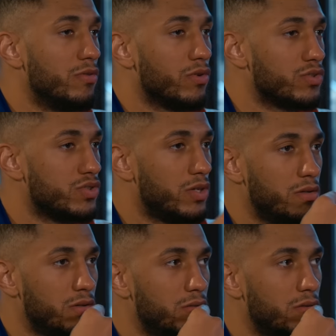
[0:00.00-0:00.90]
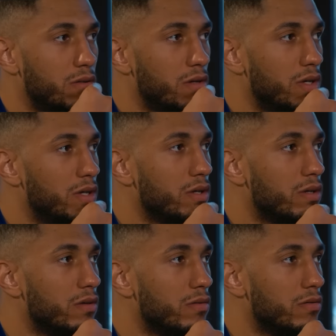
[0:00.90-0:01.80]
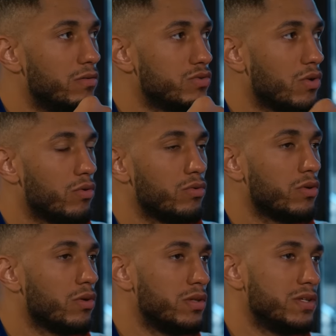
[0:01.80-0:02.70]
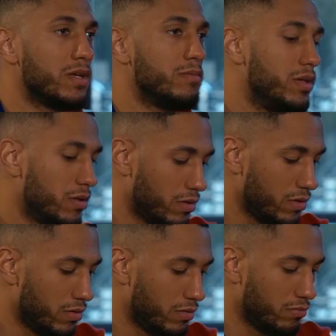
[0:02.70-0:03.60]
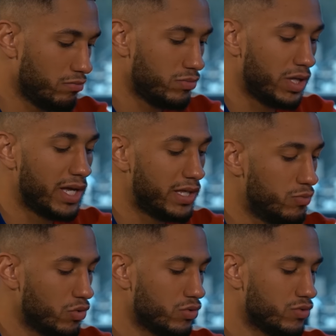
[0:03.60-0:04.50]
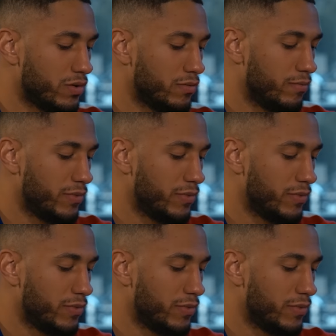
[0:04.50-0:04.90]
de France jeune et je rencontre des amis, des gars des Mureaux, tu vois,